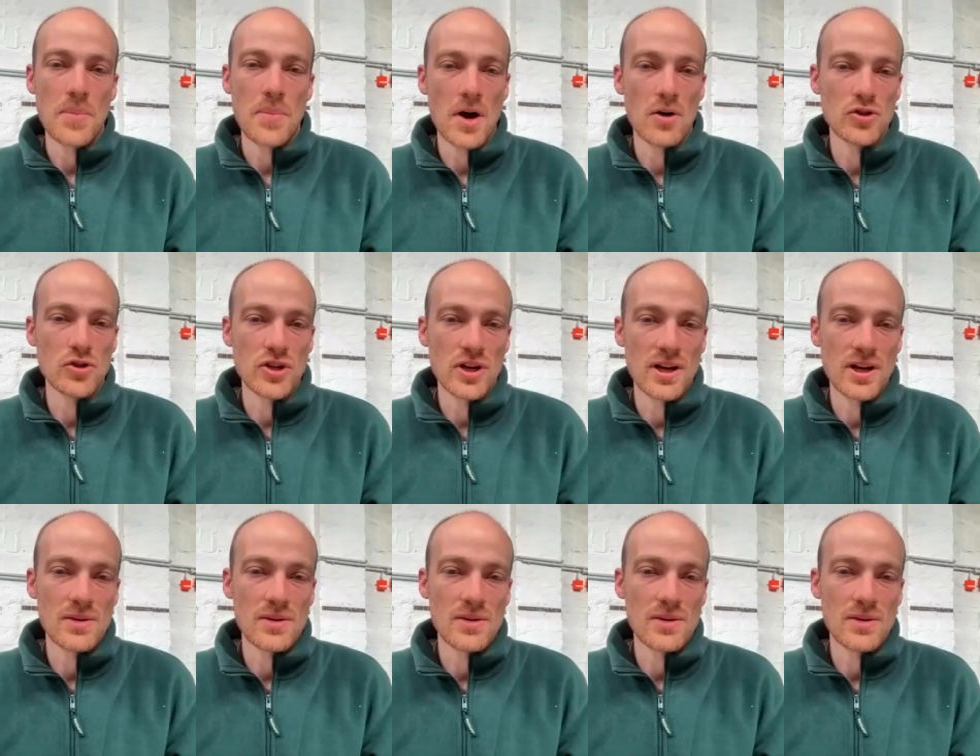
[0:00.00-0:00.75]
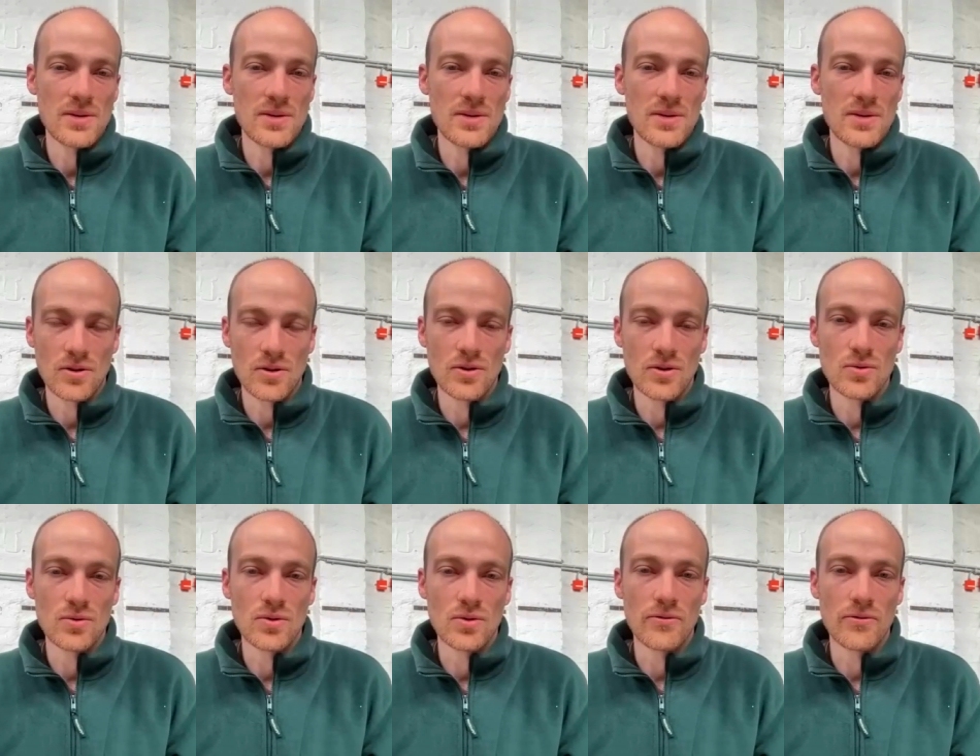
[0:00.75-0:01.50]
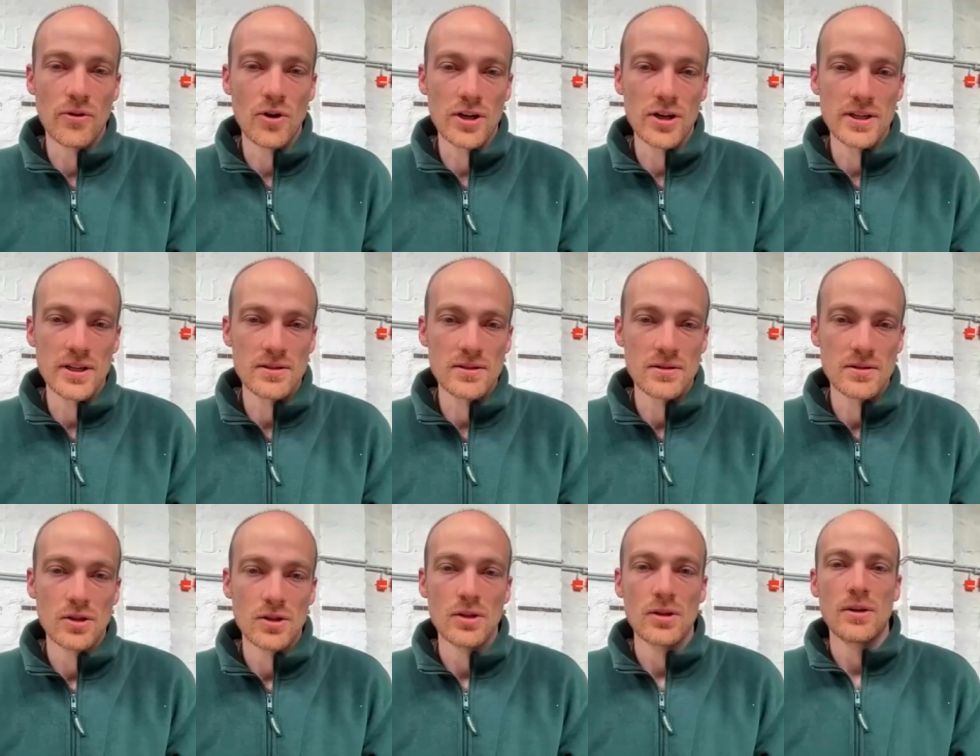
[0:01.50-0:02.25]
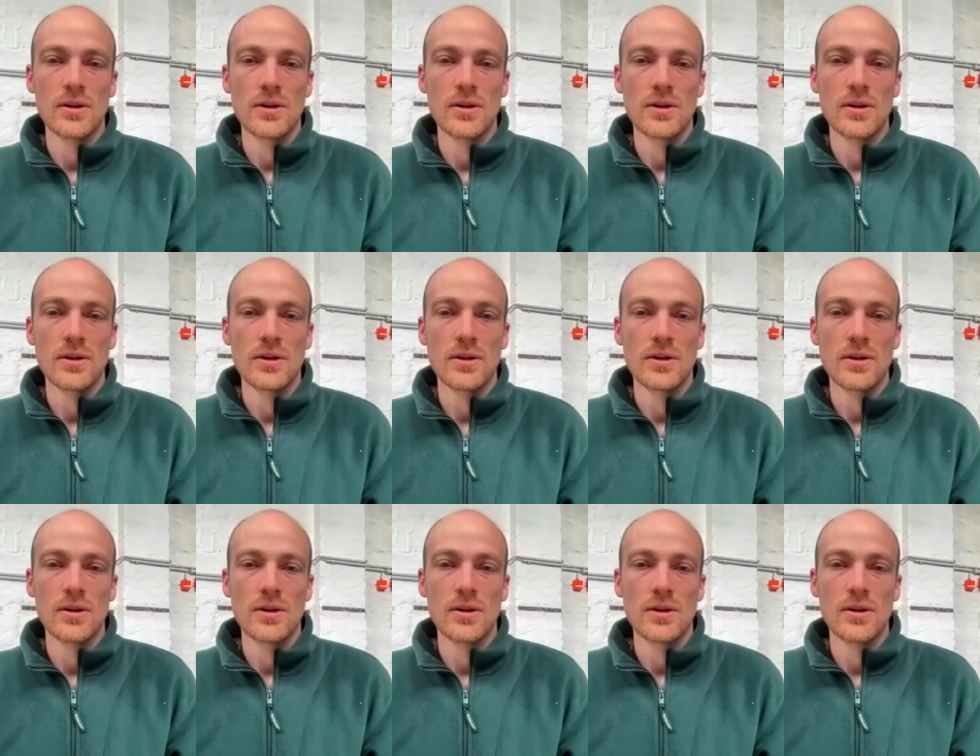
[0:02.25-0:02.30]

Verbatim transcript: pauschal mit 1000 Euro gefördert.